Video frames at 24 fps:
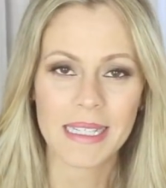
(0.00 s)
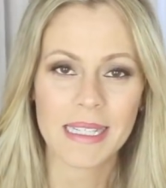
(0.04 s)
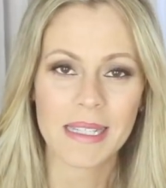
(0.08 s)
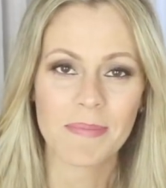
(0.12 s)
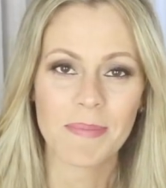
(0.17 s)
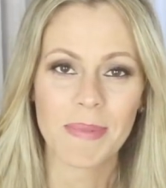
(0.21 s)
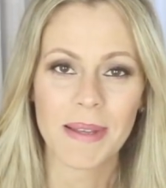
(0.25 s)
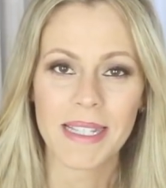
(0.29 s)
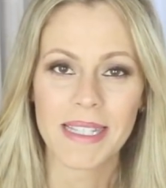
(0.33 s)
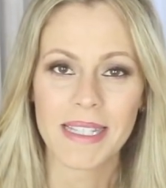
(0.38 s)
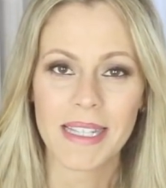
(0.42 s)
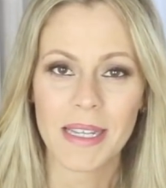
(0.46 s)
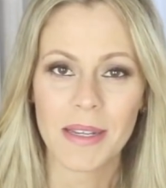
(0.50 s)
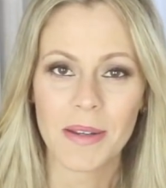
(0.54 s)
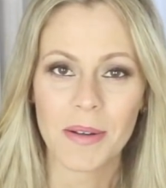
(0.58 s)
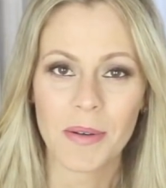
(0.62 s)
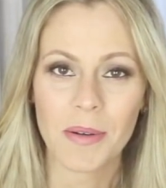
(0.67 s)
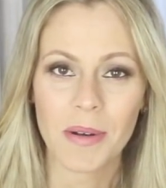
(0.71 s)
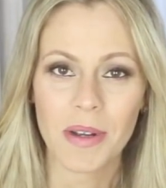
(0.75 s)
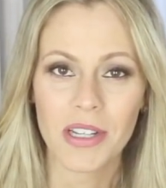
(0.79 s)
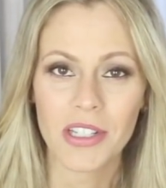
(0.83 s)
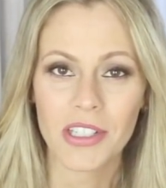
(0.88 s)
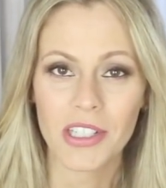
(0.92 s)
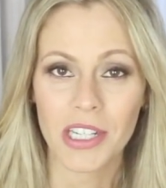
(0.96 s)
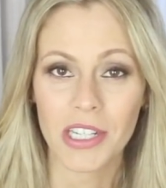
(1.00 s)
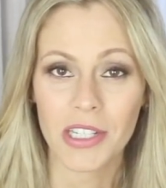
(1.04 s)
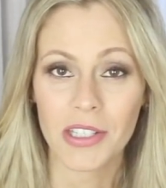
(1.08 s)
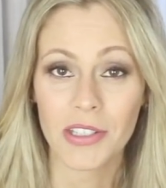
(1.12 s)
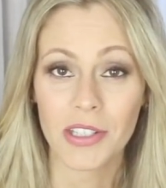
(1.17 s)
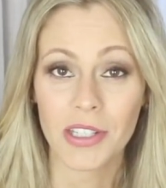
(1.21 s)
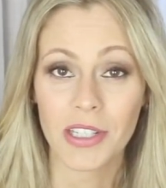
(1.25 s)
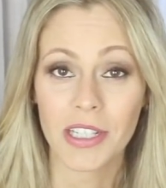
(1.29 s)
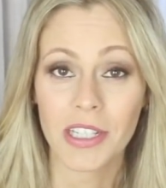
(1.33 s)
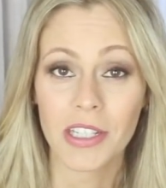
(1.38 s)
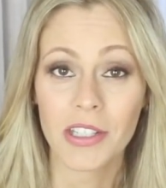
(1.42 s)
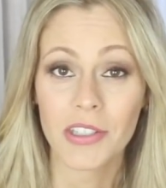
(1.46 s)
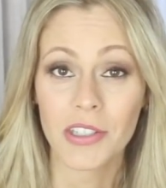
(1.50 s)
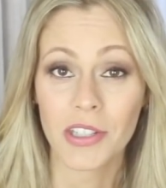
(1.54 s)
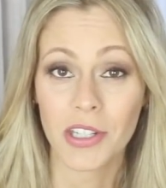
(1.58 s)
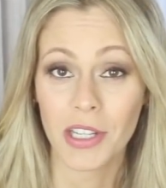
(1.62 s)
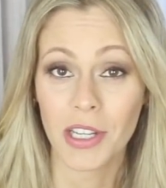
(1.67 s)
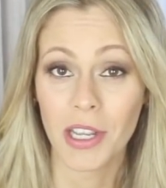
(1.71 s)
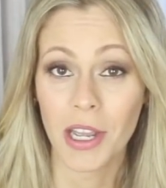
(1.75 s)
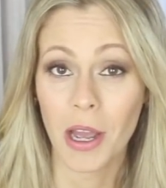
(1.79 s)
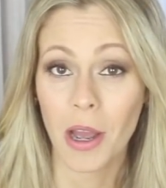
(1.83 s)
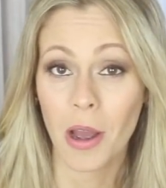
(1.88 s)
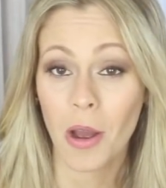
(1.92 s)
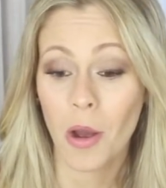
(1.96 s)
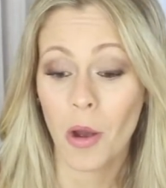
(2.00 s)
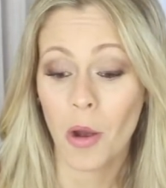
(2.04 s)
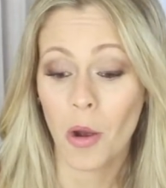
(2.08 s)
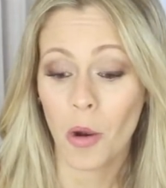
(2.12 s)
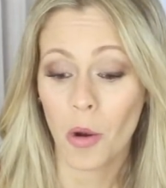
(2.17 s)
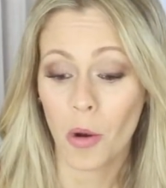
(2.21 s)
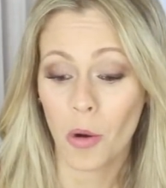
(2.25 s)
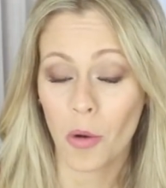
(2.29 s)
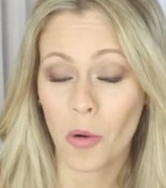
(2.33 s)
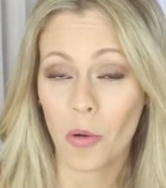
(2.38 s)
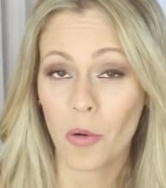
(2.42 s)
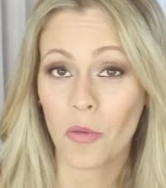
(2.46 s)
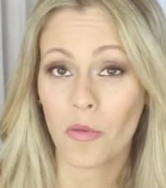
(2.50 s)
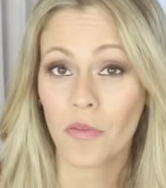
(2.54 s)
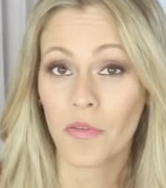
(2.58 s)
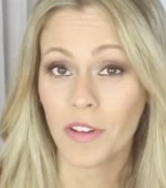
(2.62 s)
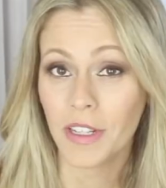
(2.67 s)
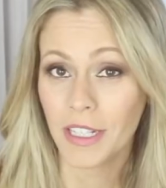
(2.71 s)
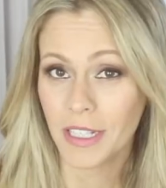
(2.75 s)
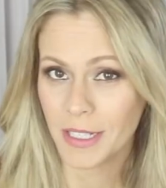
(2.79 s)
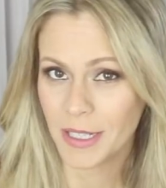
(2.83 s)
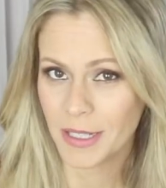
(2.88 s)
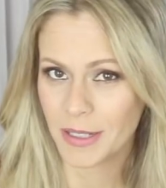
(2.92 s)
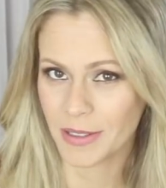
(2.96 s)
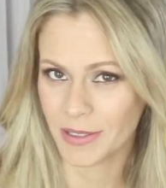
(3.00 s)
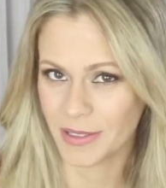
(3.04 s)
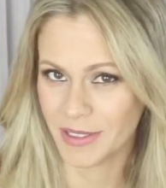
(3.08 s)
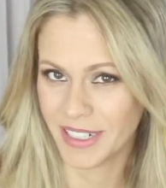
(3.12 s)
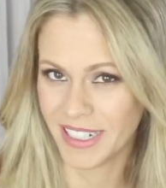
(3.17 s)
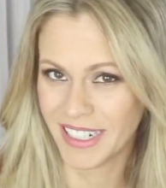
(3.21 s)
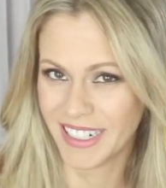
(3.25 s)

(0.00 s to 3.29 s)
esse passeio com a gente que tinha um filhinho.